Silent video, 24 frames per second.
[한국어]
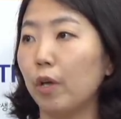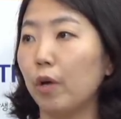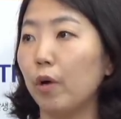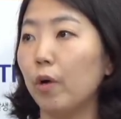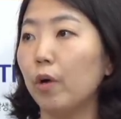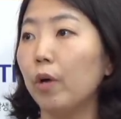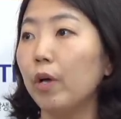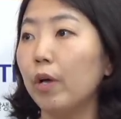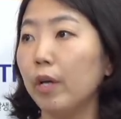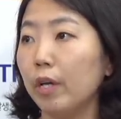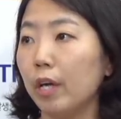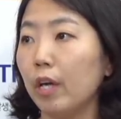아,
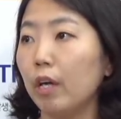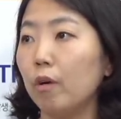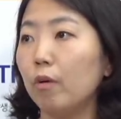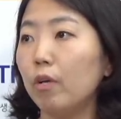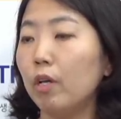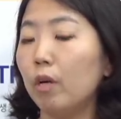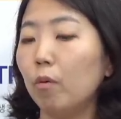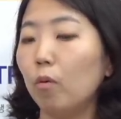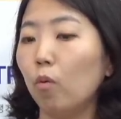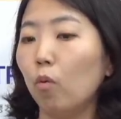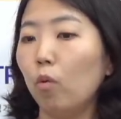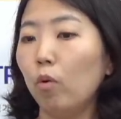그래요? 예,
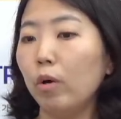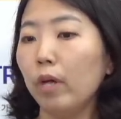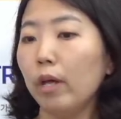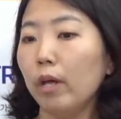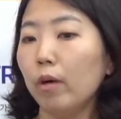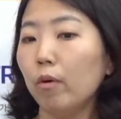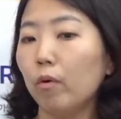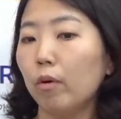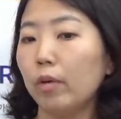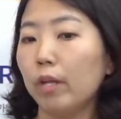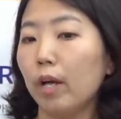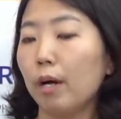왜냐하면
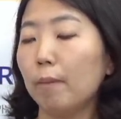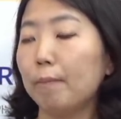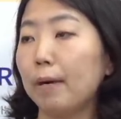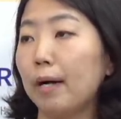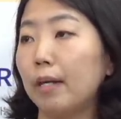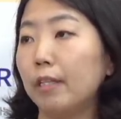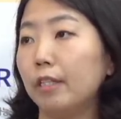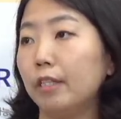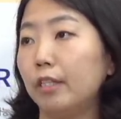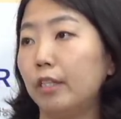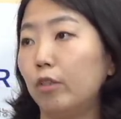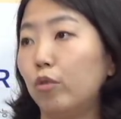올해 워낙
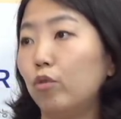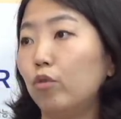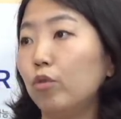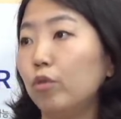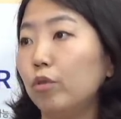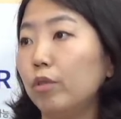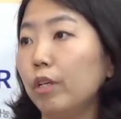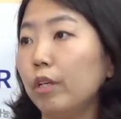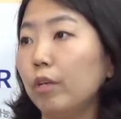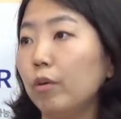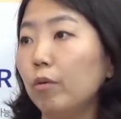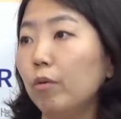많이
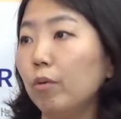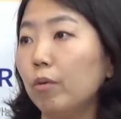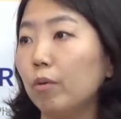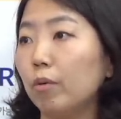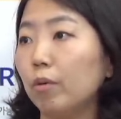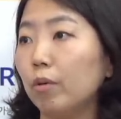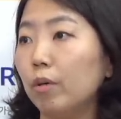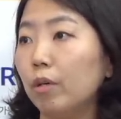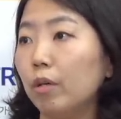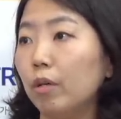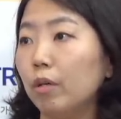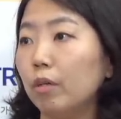지출을
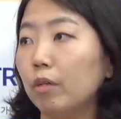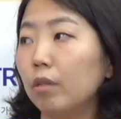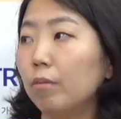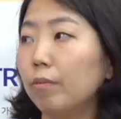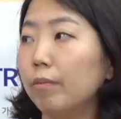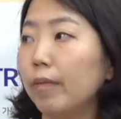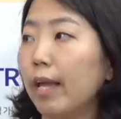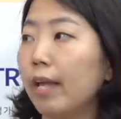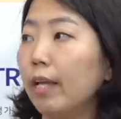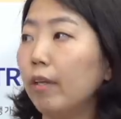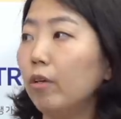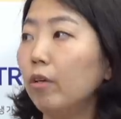했고 네.
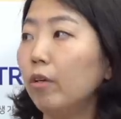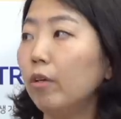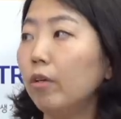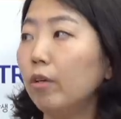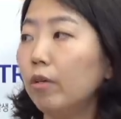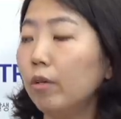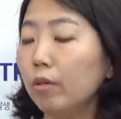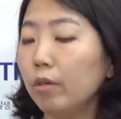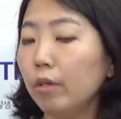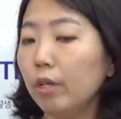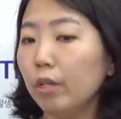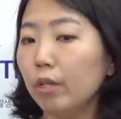그럼
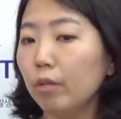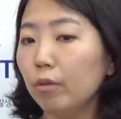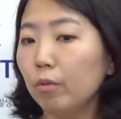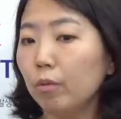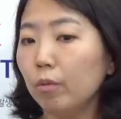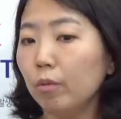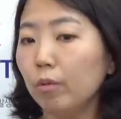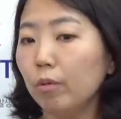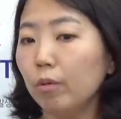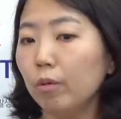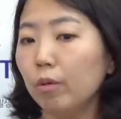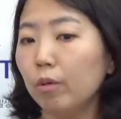
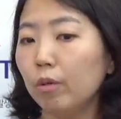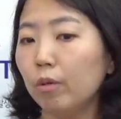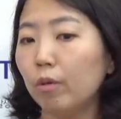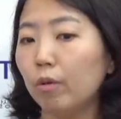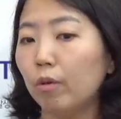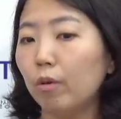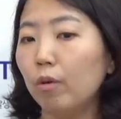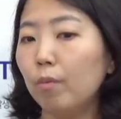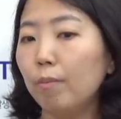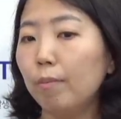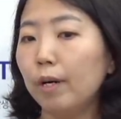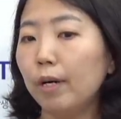내년에도
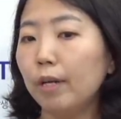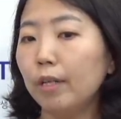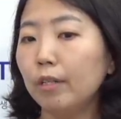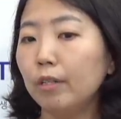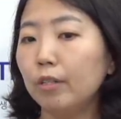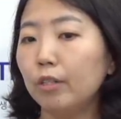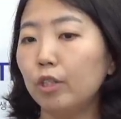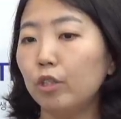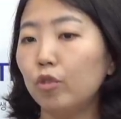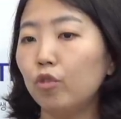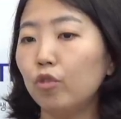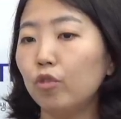
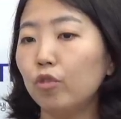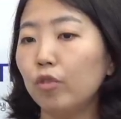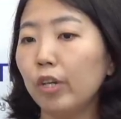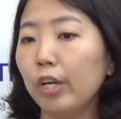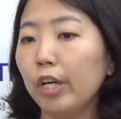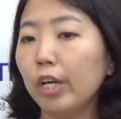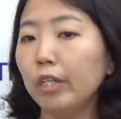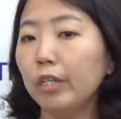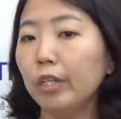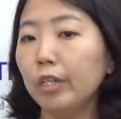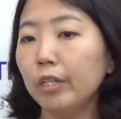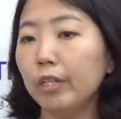얼마를 지출을
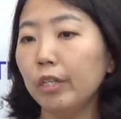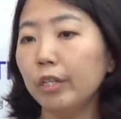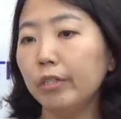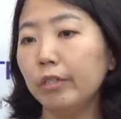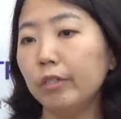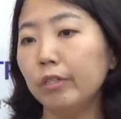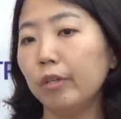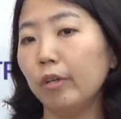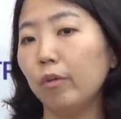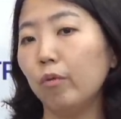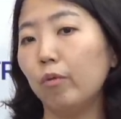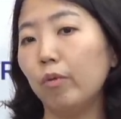해야 되냐
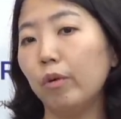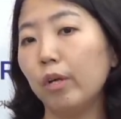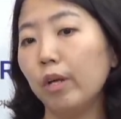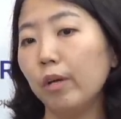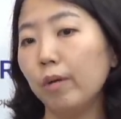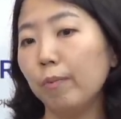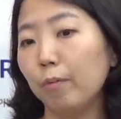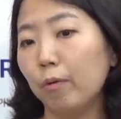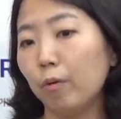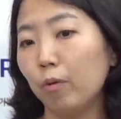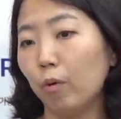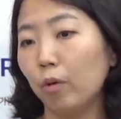했을 때
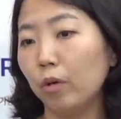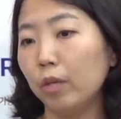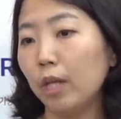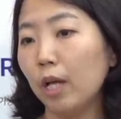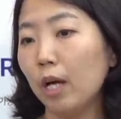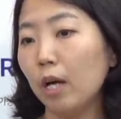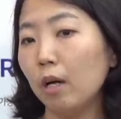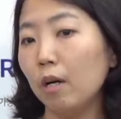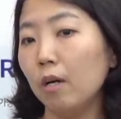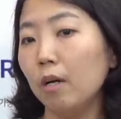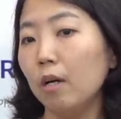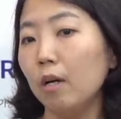올해 뭐
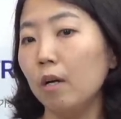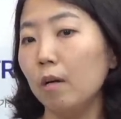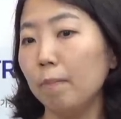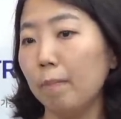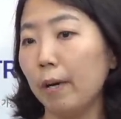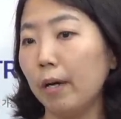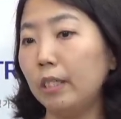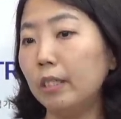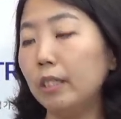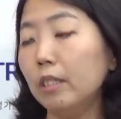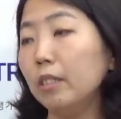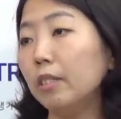워낙
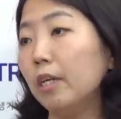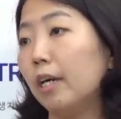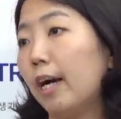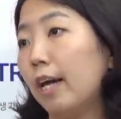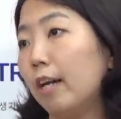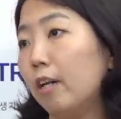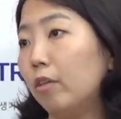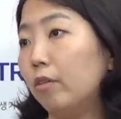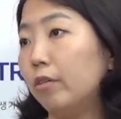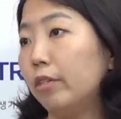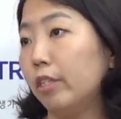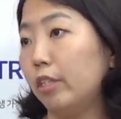백신과
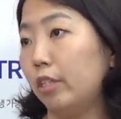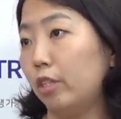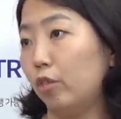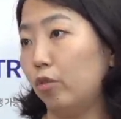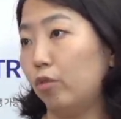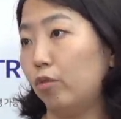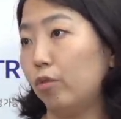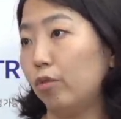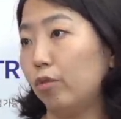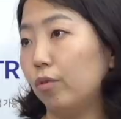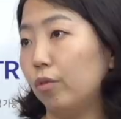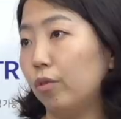관련된
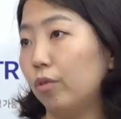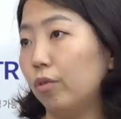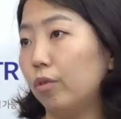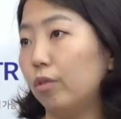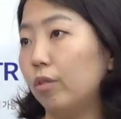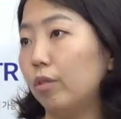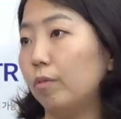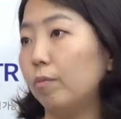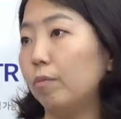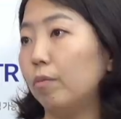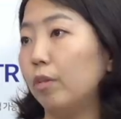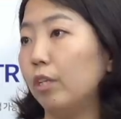
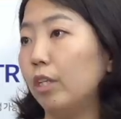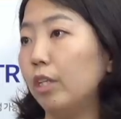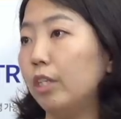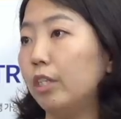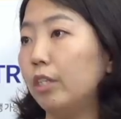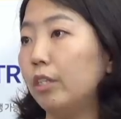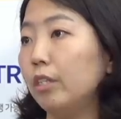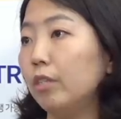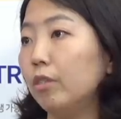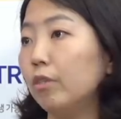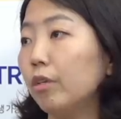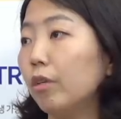지출 뭐
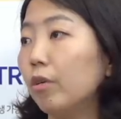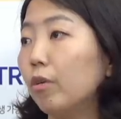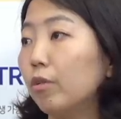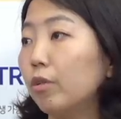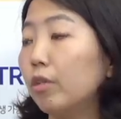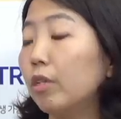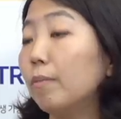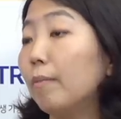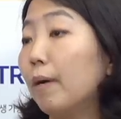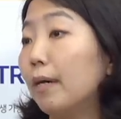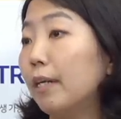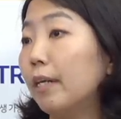일시적인
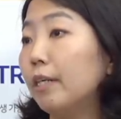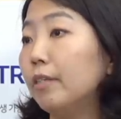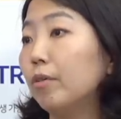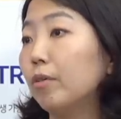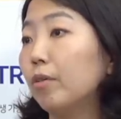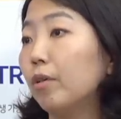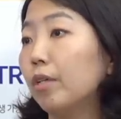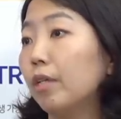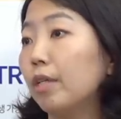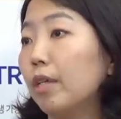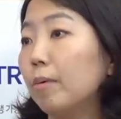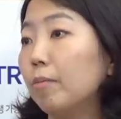것들
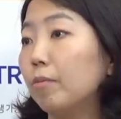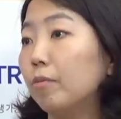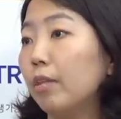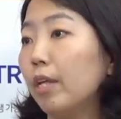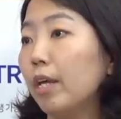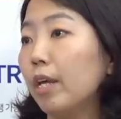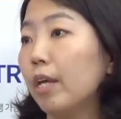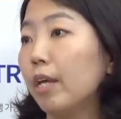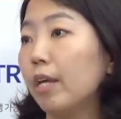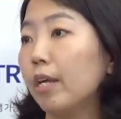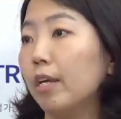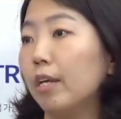많았었기
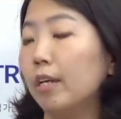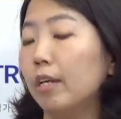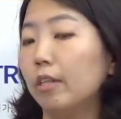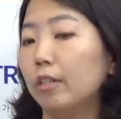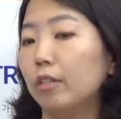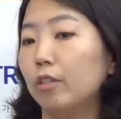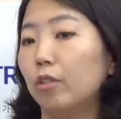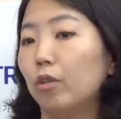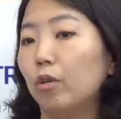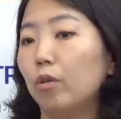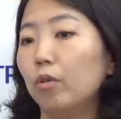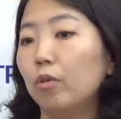때문에 예.
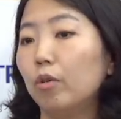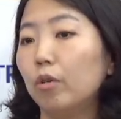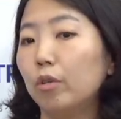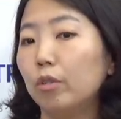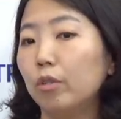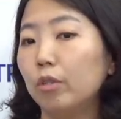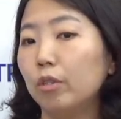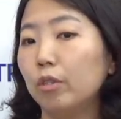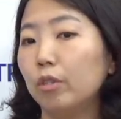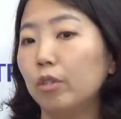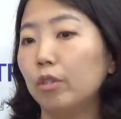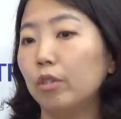그런
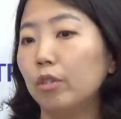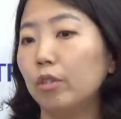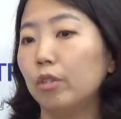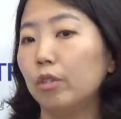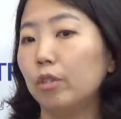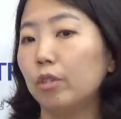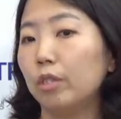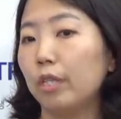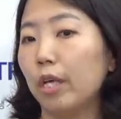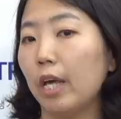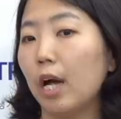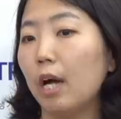
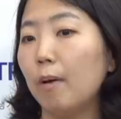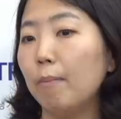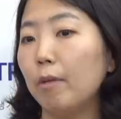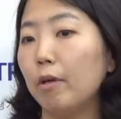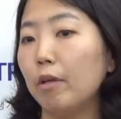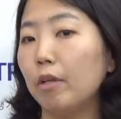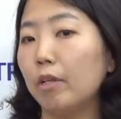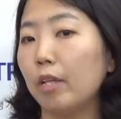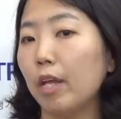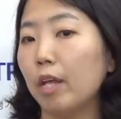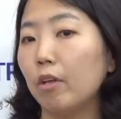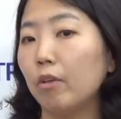거를
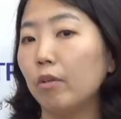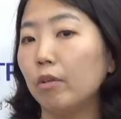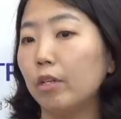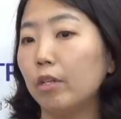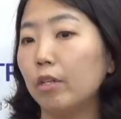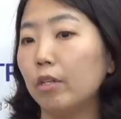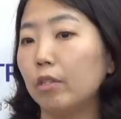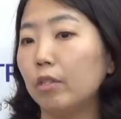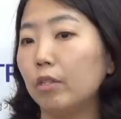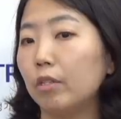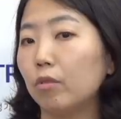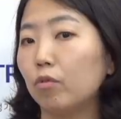제하면은
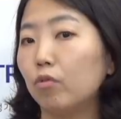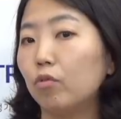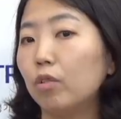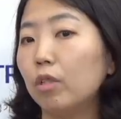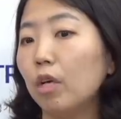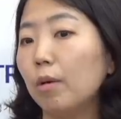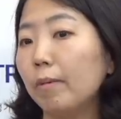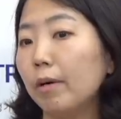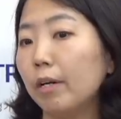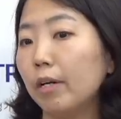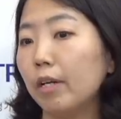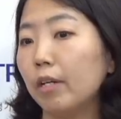내년에는 이제
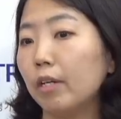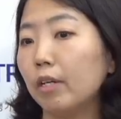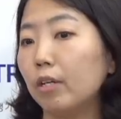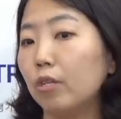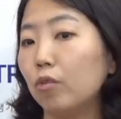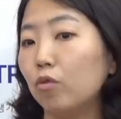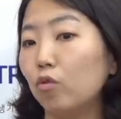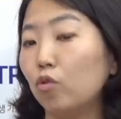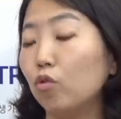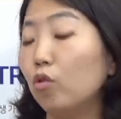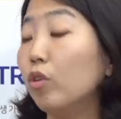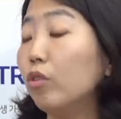국채
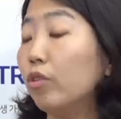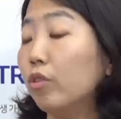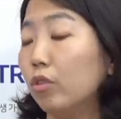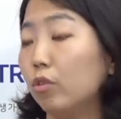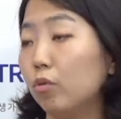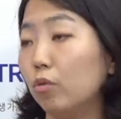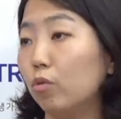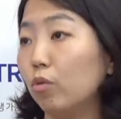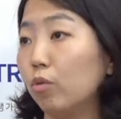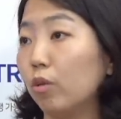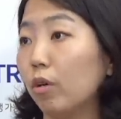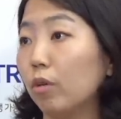발행이
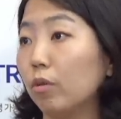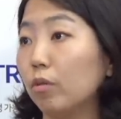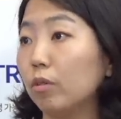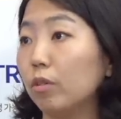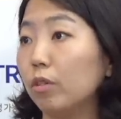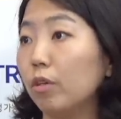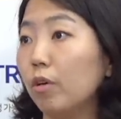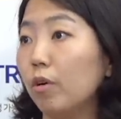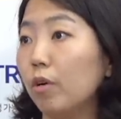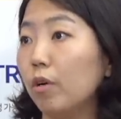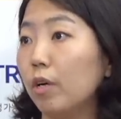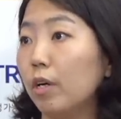줄어드는
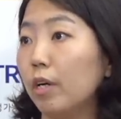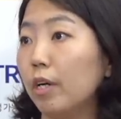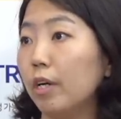쪽이거든요.